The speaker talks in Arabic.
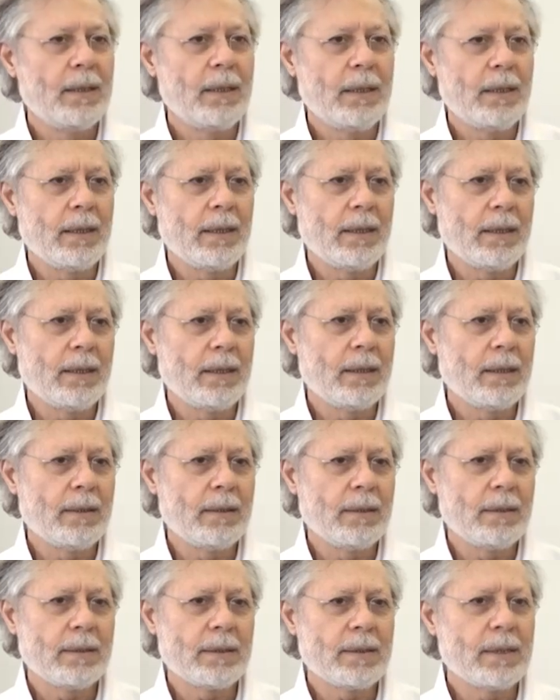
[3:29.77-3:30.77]

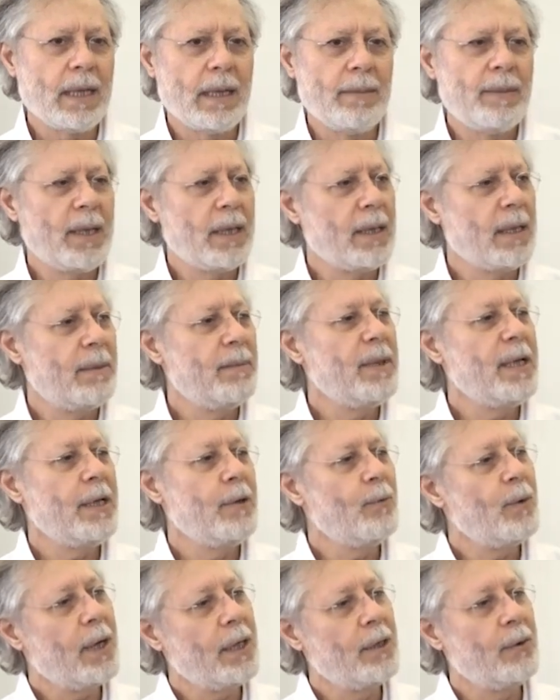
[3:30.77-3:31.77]
آه، استقبلنا
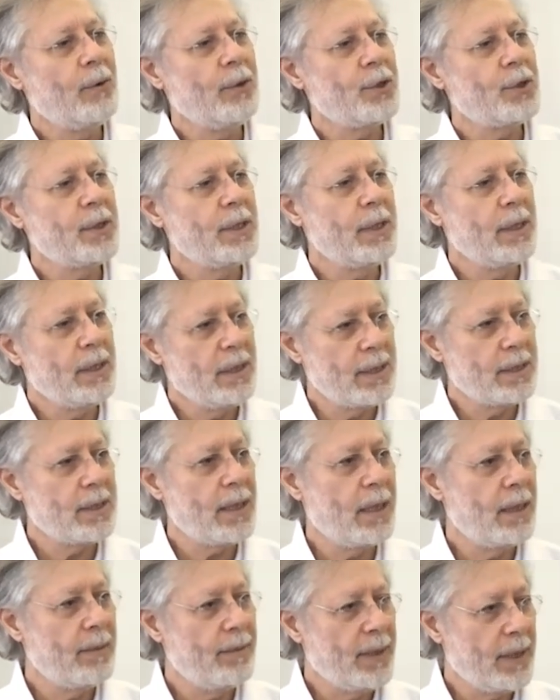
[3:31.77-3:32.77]
121
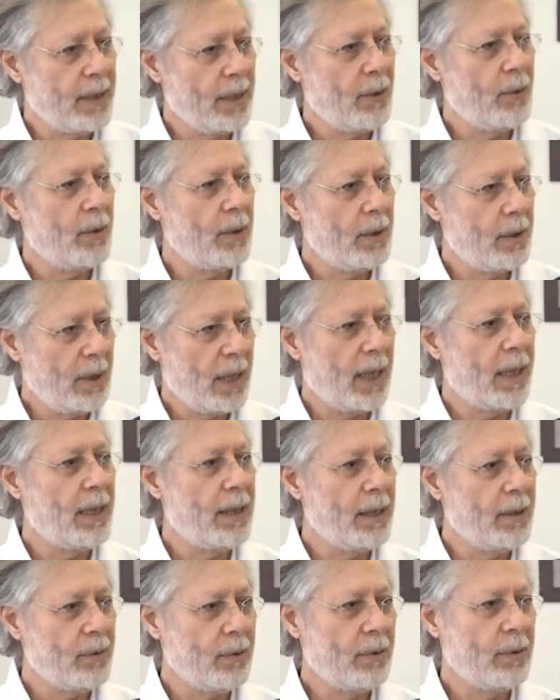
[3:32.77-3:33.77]
إصابة هول
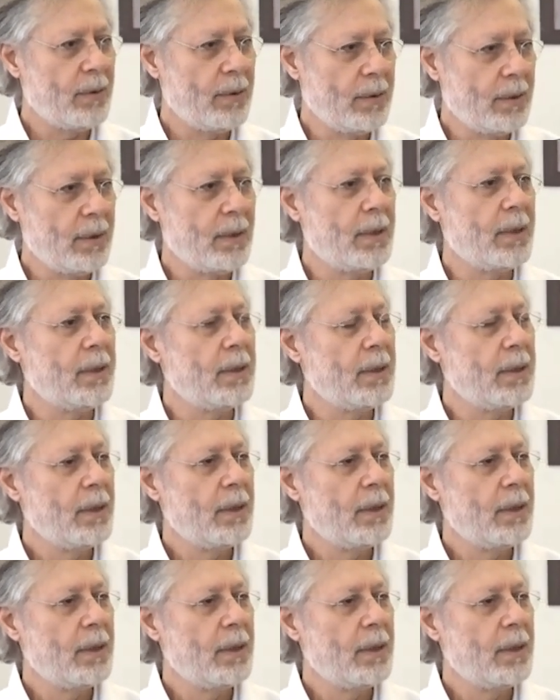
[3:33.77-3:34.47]
حالات آه،